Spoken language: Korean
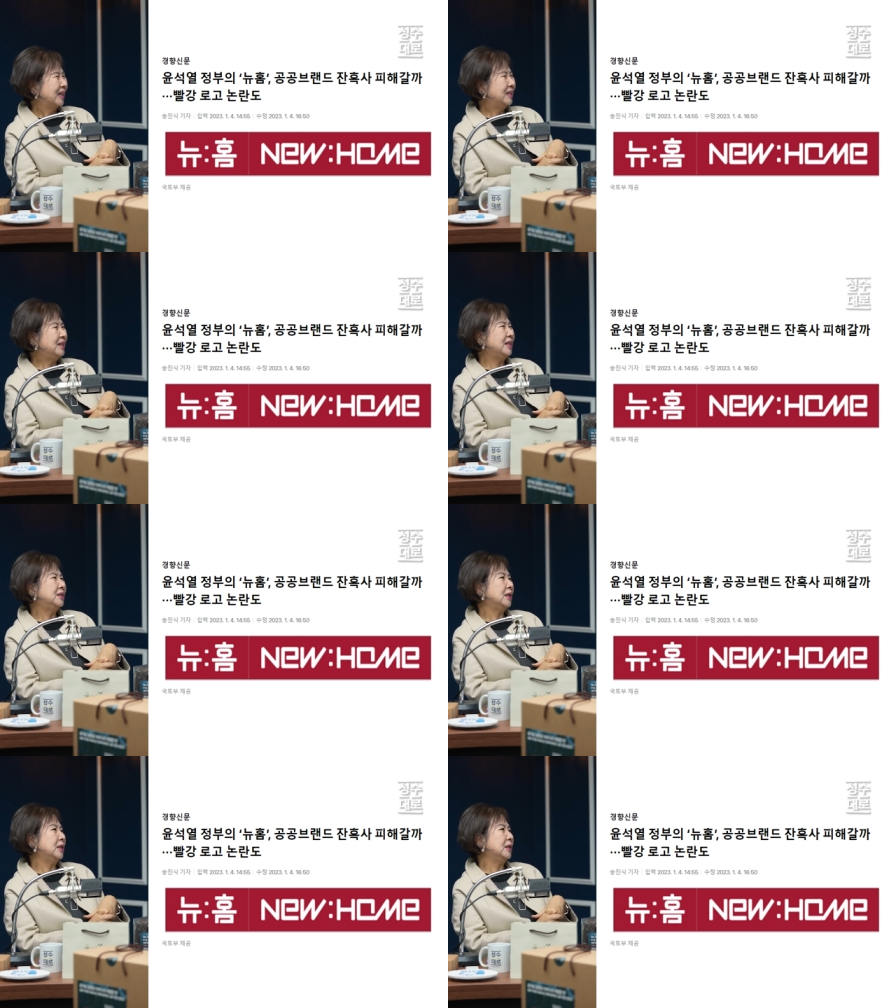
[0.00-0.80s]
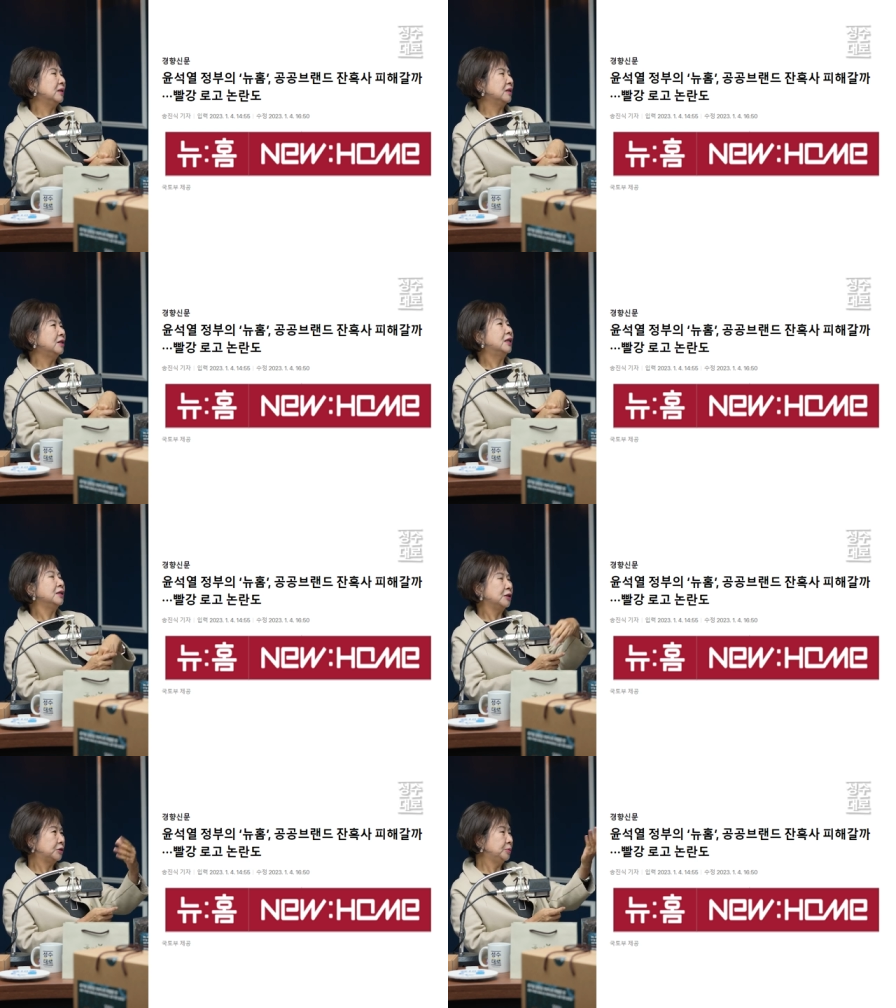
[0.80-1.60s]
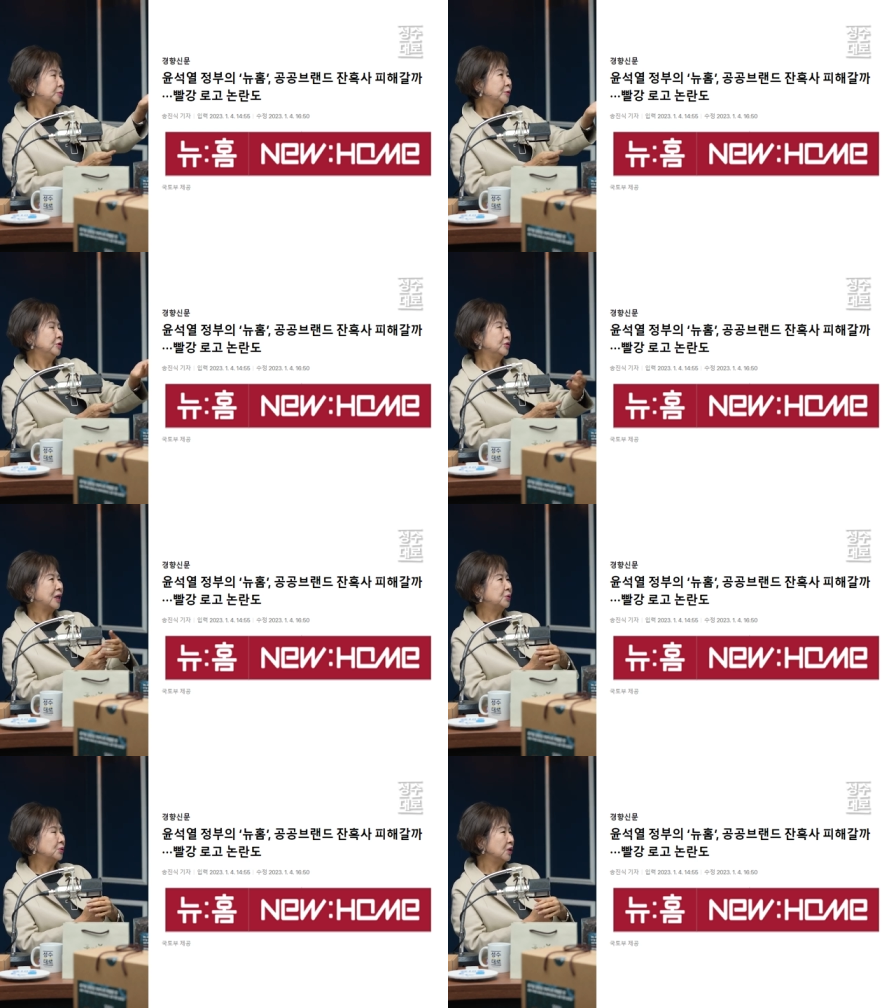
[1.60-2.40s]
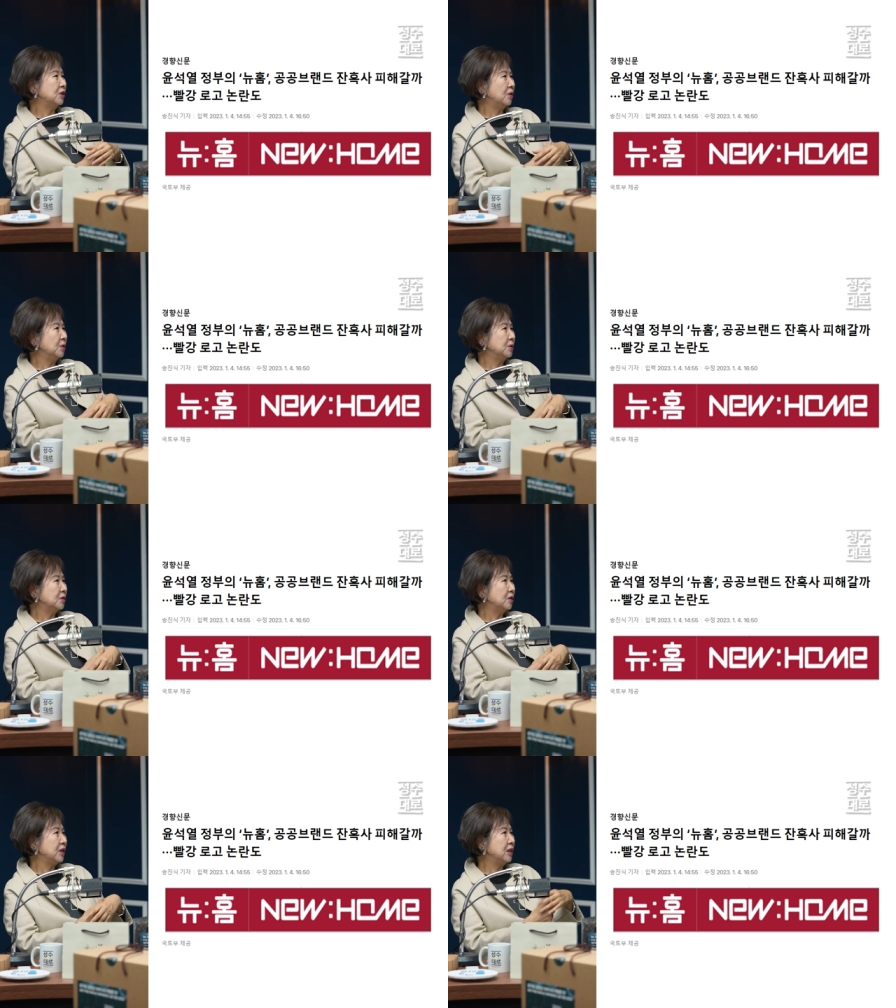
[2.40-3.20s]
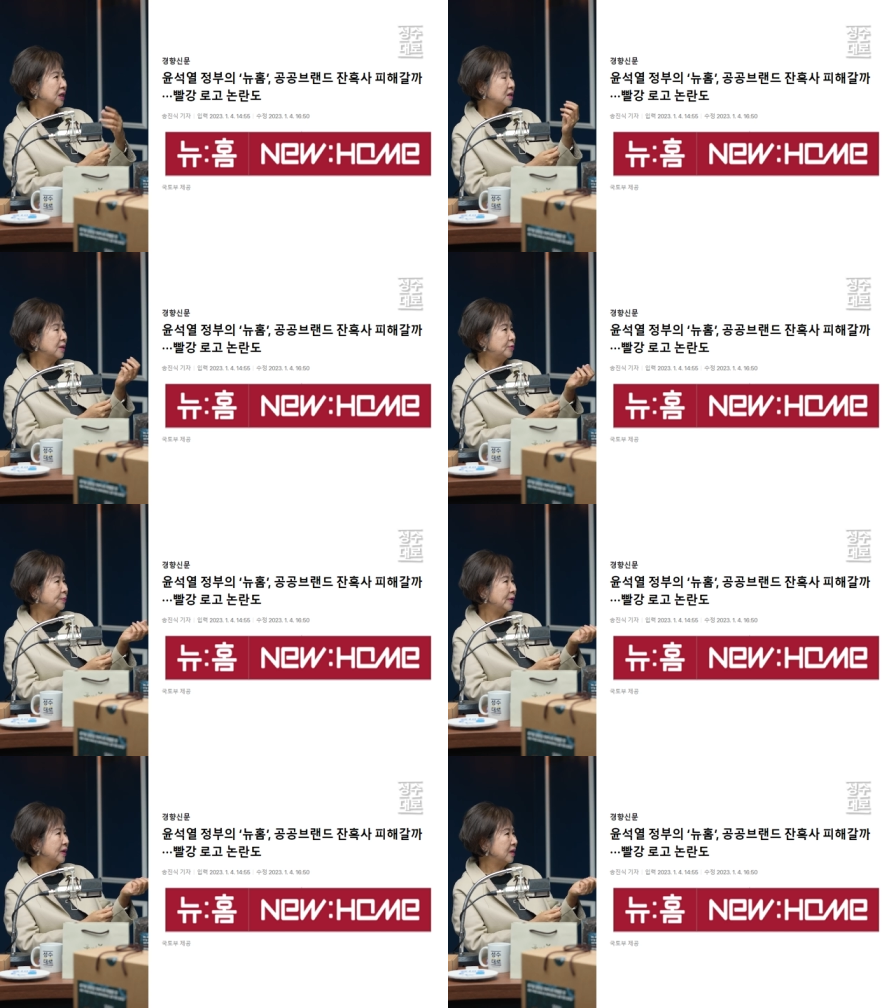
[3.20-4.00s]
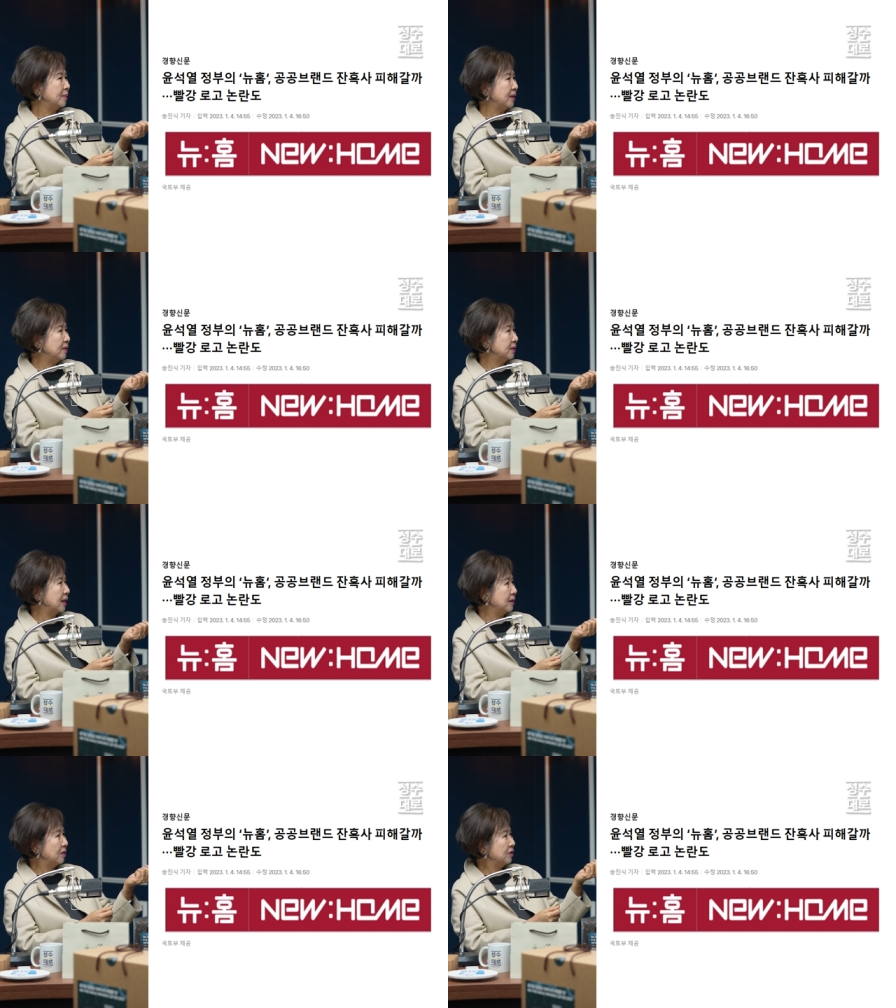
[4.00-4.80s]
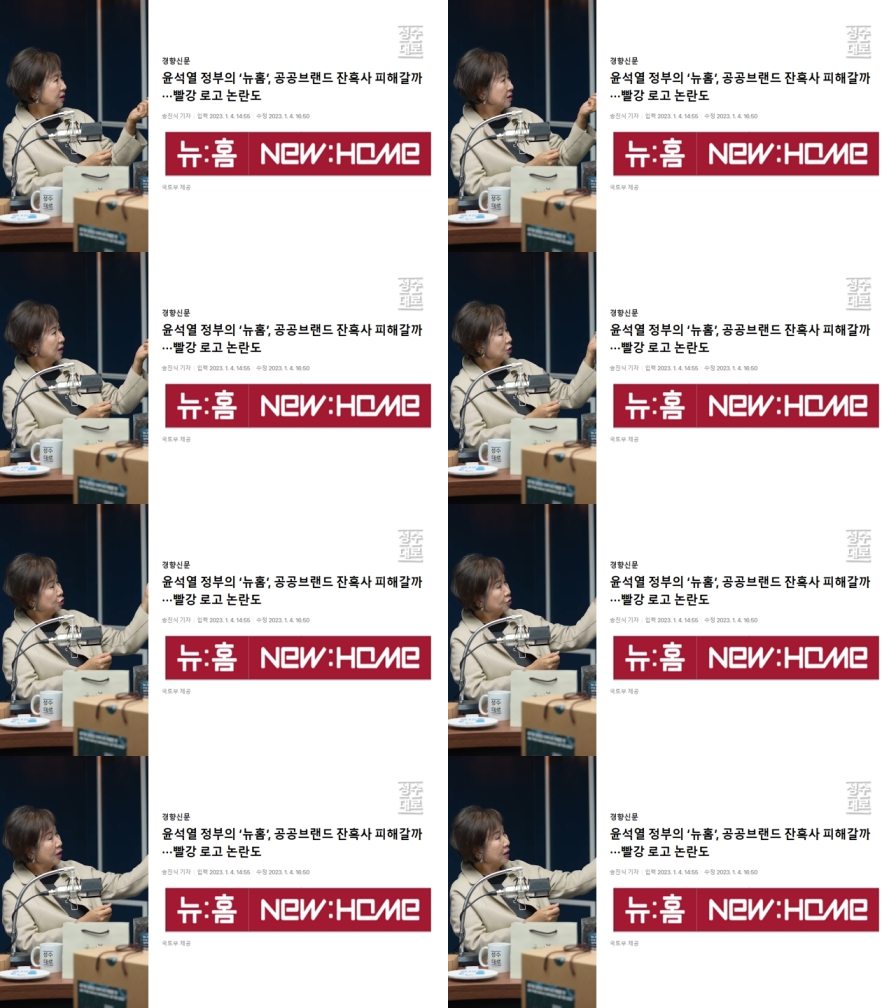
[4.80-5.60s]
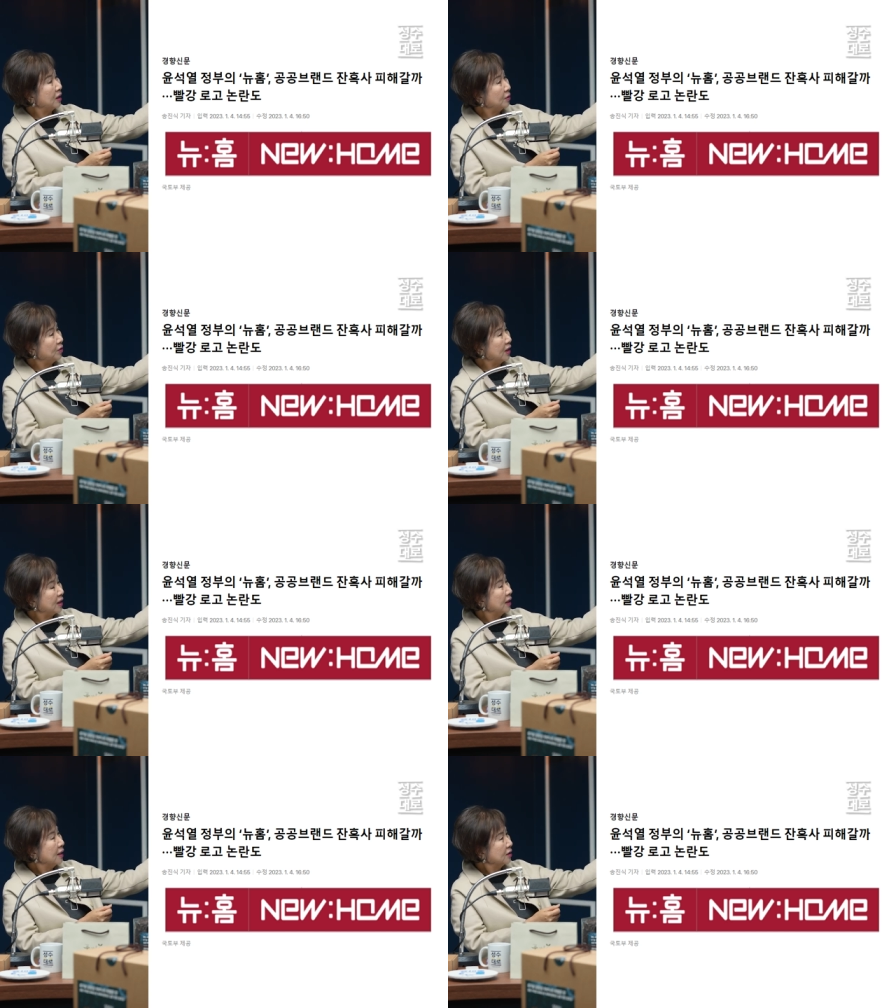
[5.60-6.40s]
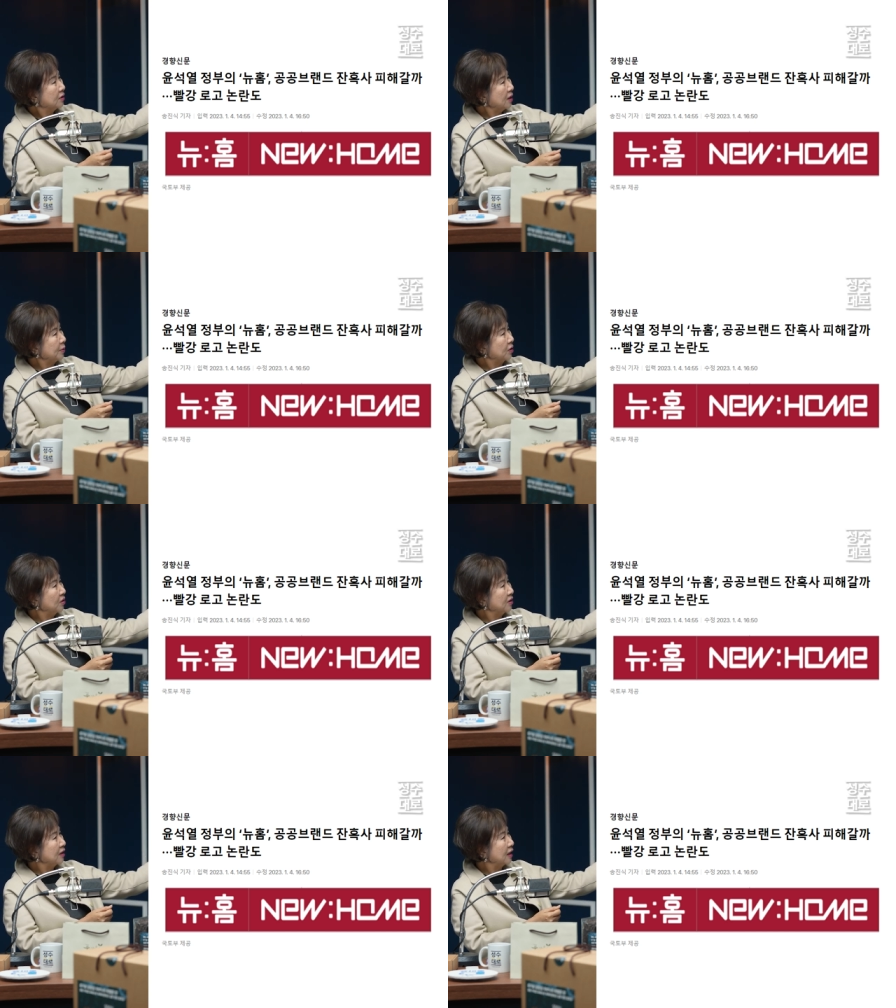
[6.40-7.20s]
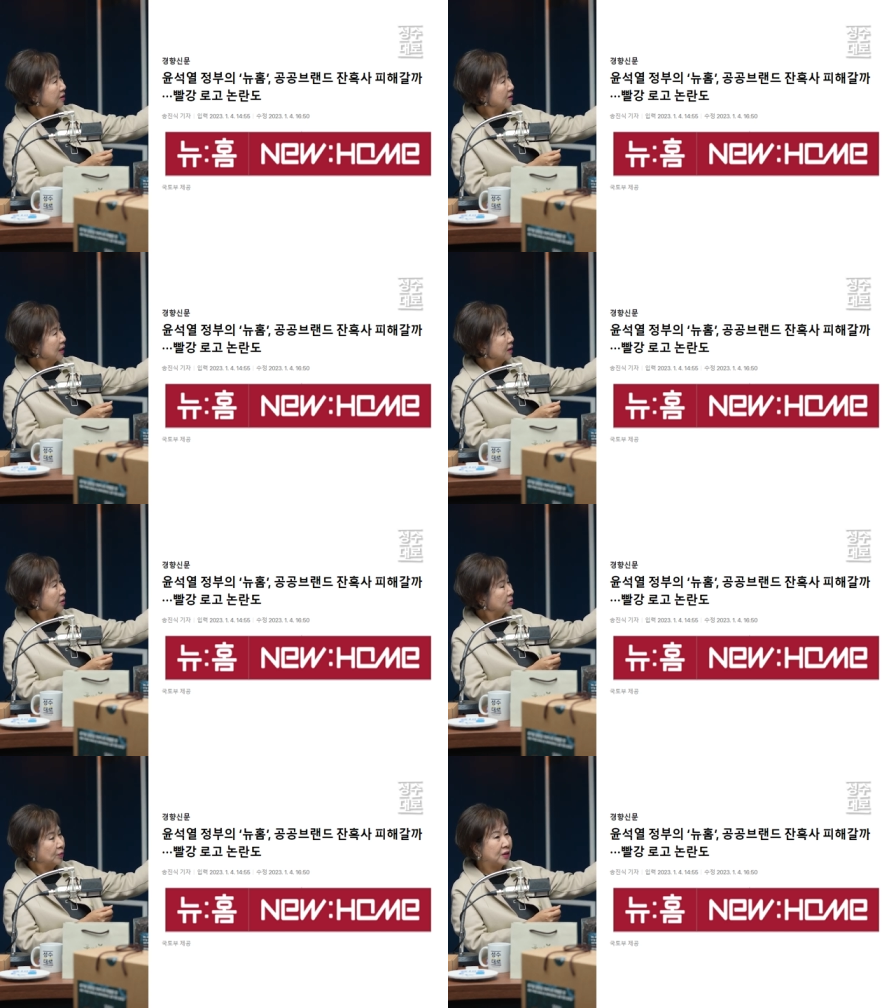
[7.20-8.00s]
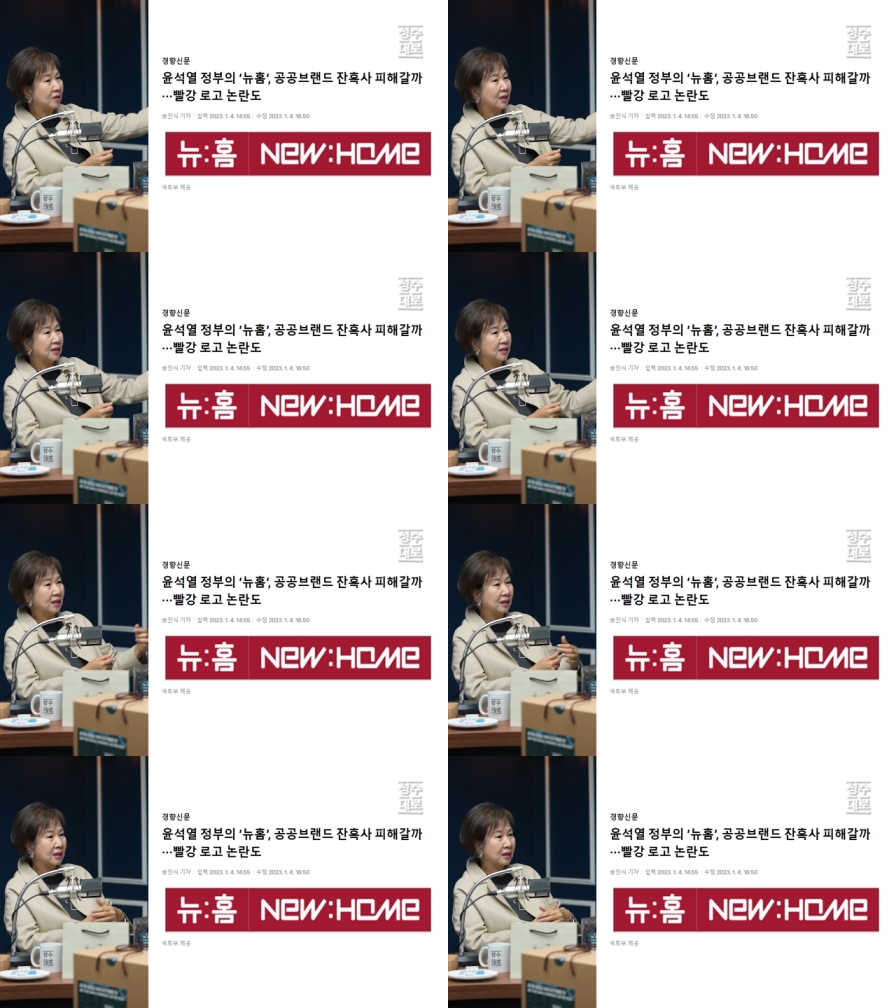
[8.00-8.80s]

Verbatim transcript: 근데 이제 그러니까 이제 그 부분도 가독성이 떨어져서 읽히는데 불편하게 만들었다는 것이 있는데 이 중간에 왜 저 세미콜론이라 그러나 이거는 왜 들어갔지?